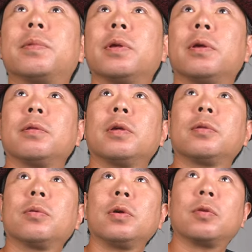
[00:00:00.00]
えー、
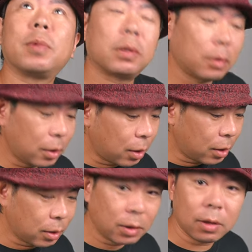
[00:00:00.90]
z
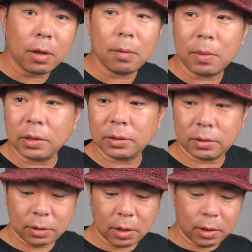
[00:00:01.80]
バッテリーが切れま
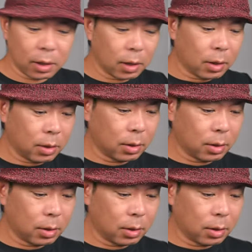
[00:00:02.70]
したね。